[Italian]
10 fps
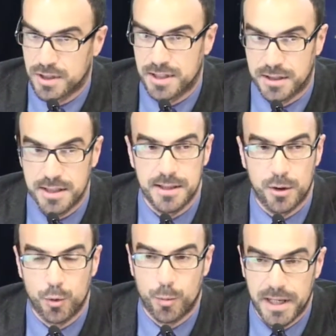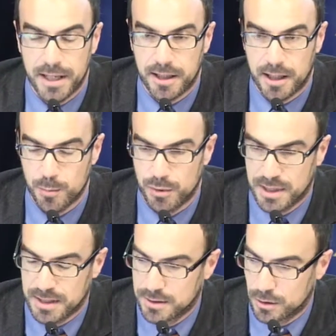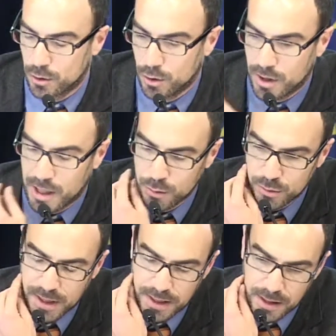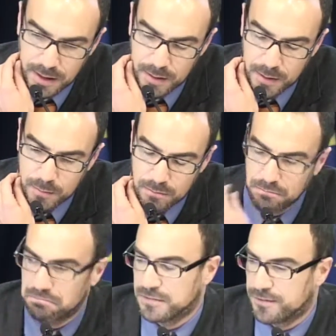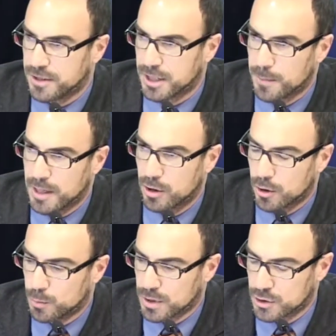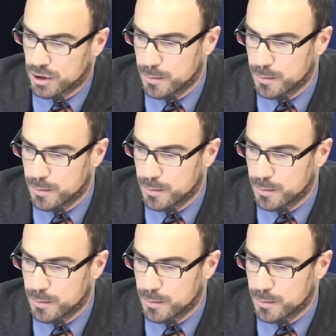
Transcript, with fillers: statistiche o numeriche che potessero aiutare a definire meglio la comprensione dei